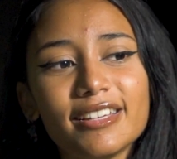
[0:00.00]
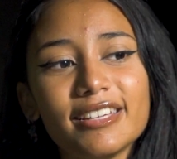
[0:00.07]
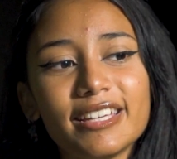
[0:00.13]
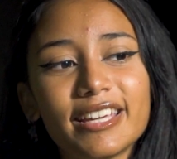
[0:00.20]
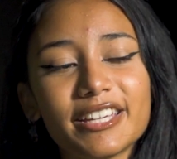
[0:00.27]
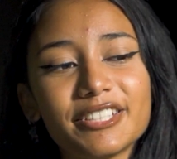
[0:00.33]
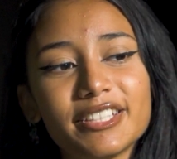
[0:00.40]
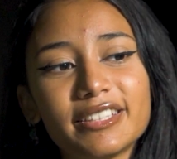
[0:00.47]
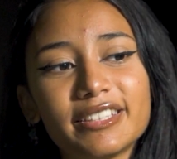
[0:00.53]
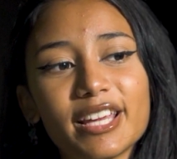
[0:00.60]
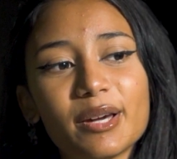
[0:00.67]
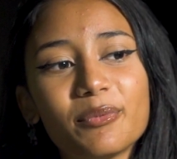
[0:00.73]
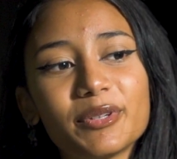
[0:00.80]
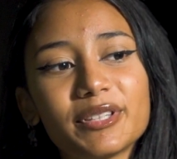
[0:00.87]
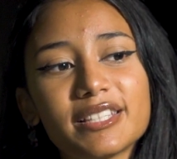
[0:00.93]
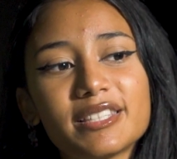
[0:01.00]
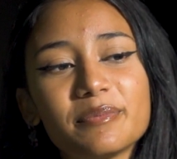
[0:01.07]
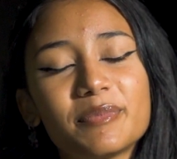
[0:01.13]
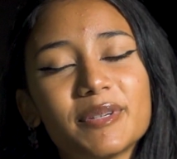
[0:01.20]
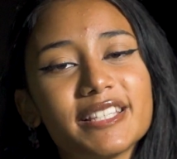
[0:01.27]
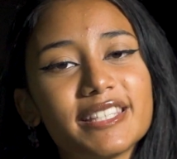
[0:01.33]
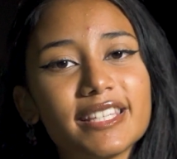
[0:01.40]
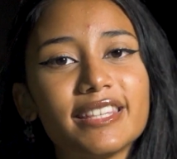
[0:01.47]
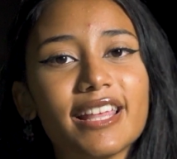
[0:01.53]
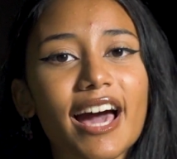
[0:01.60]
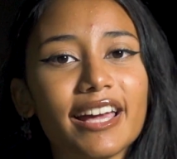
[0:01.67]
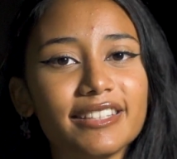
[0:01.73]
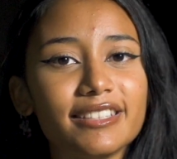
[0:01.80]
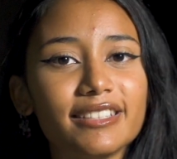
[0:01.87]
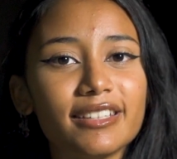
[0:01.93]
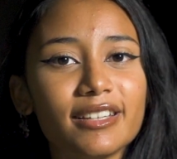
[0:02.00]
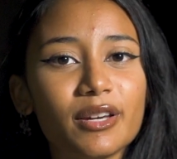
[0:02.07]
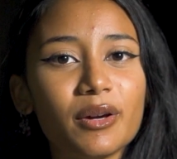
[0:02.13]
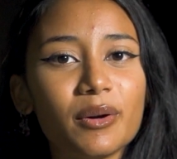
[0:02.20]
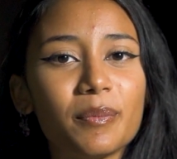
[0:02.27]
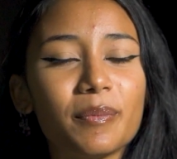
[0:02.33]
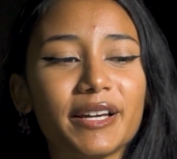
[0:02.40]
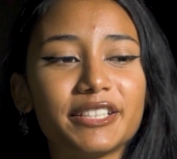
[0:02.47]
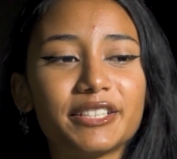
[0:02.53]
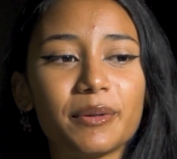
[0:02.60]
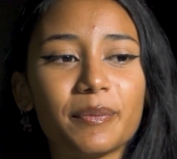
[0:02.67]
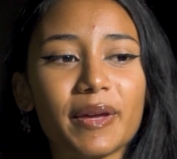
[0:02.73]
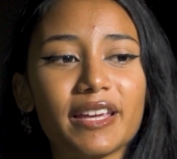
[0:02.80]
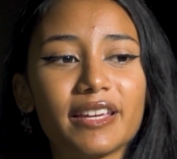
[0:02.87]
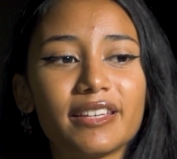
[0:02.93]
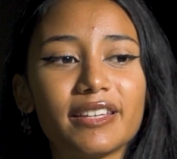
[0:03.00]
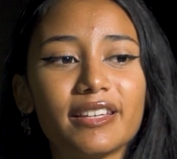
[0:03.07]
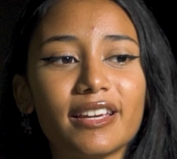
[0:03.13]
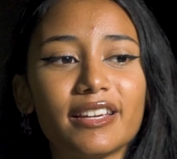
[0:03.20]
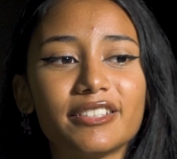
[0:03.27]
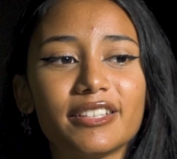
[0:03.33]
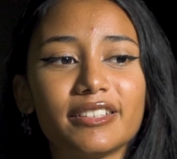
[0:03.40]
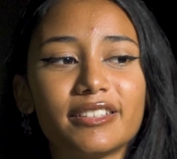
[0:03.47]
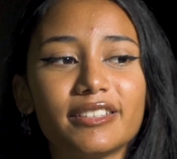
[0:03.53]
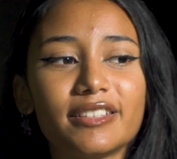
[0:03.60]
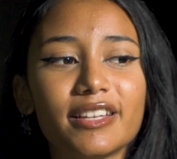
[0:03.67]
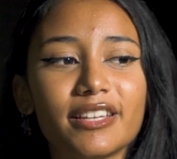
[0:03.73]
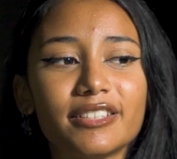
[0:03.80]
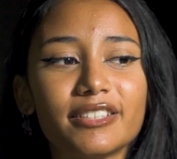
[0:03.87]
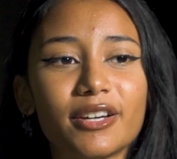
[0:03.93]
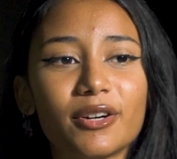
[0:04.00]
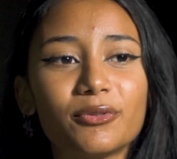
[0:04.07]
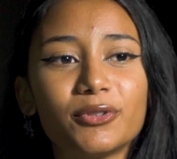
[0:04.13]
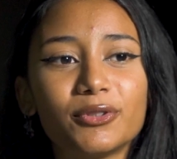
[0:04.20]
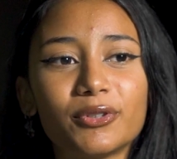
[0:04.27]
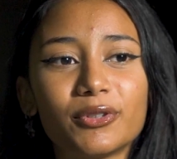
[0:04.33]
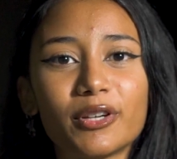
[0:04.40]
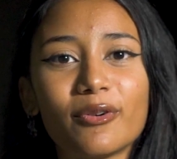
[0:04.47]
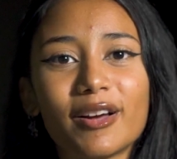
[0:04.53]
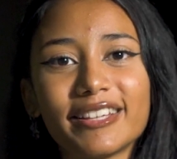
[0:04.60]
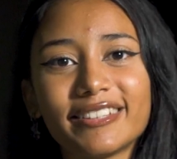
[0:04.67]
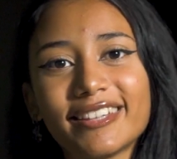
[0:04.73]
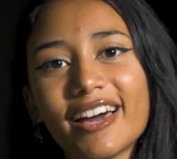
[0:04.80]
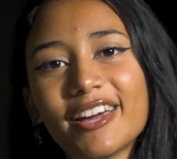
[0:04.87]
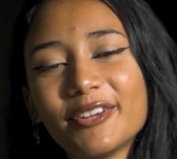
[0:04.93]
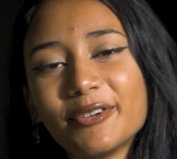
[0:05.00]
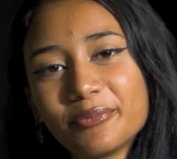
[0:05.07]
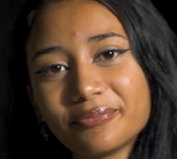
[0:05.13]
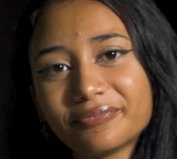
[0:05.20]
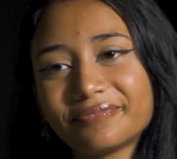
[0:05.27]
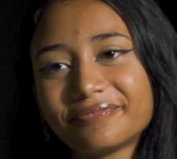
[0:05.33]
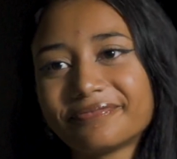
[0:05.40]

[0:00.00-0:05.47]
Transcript: E que a gente tenha muita simplicidade, mas também que a gente seja um futuro igualitário.